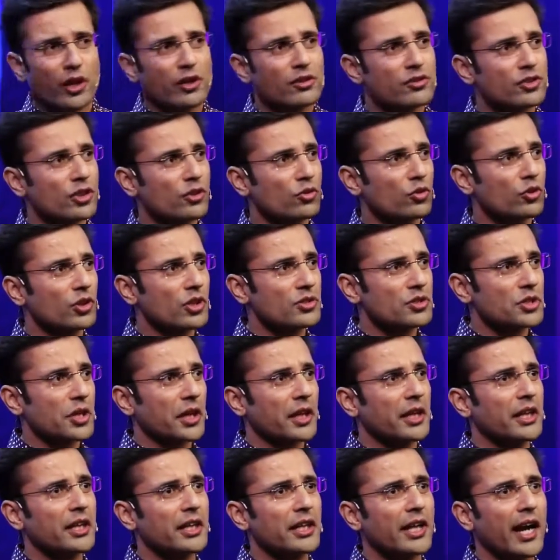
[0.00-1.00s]
चैनल हैं दस
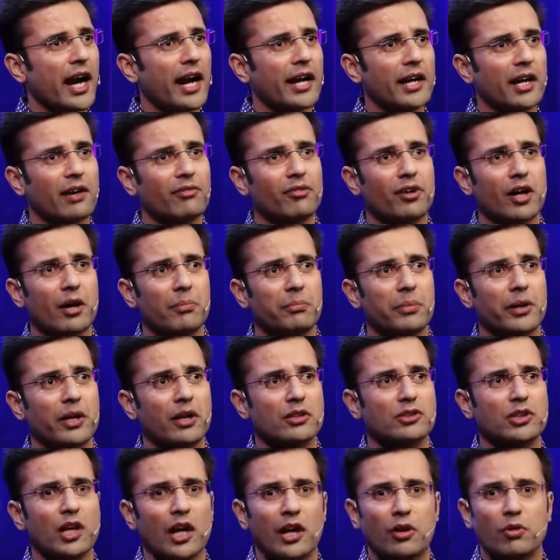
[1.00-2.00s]
सेकेंड की एड आप वहाँ पे
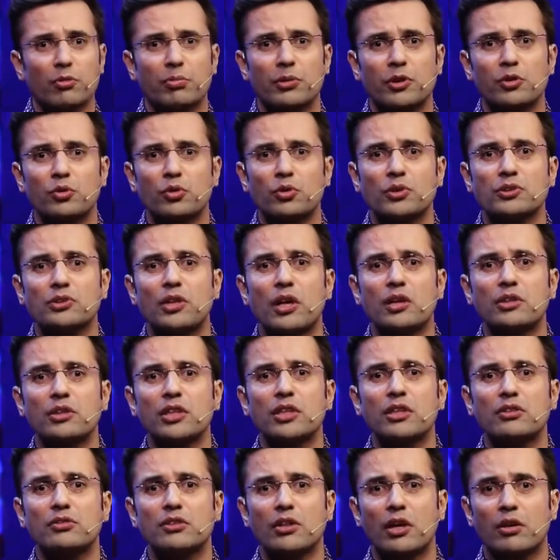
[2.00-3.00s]
हज़ार रुपये दो हज़ार
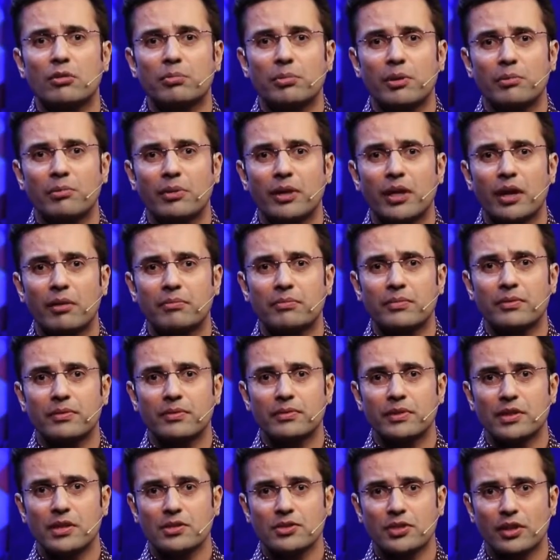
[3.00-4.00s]
तीन हज़ार रुपये में आप
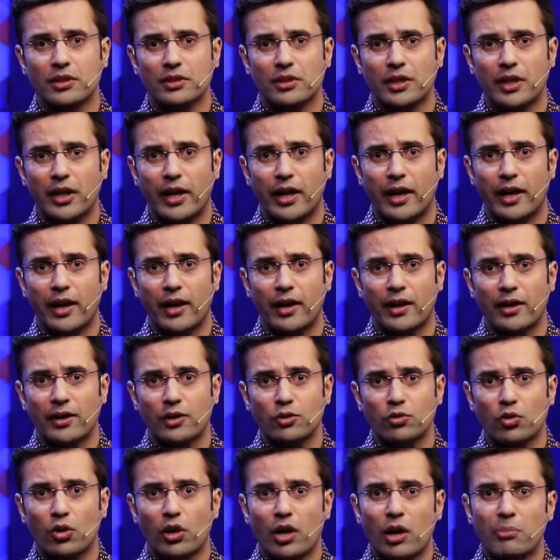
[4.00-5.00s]
दे सकते हैं
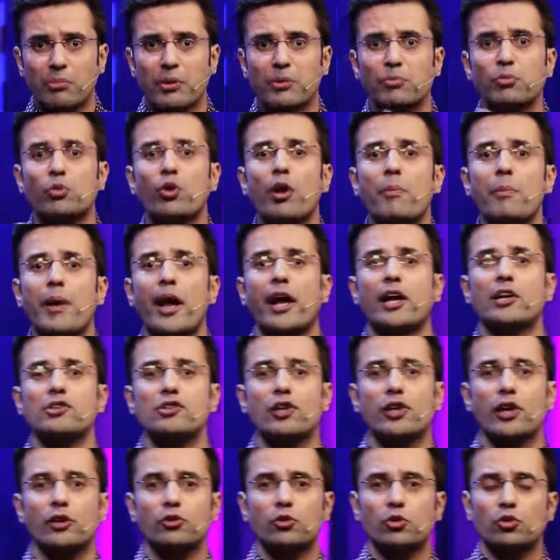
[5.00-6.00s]
तो अगर आपने पूरा
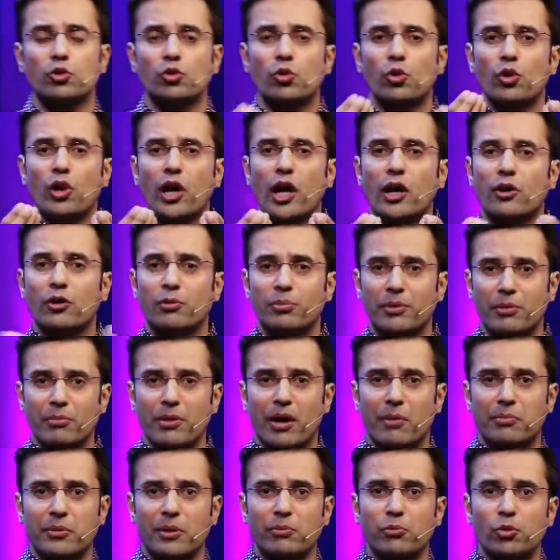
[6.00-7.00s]
पैकेज लिया तो दो लाख रुपये
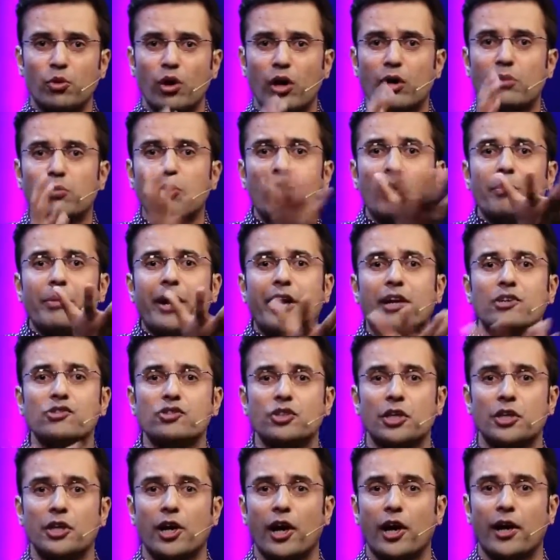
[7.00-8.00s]
में आपका पूरा का पूरा
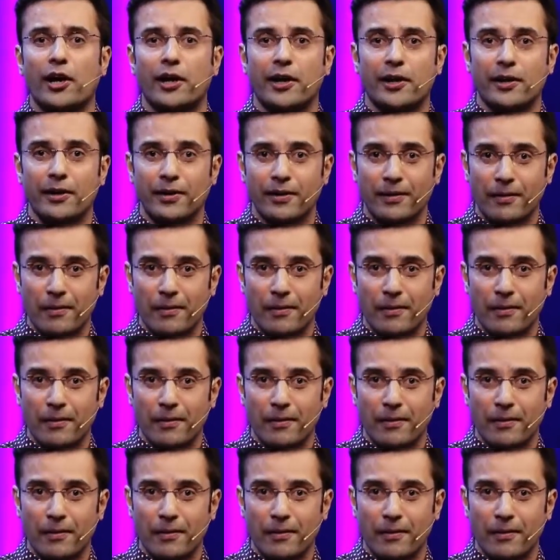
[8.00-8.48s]
पैकेज तैयार है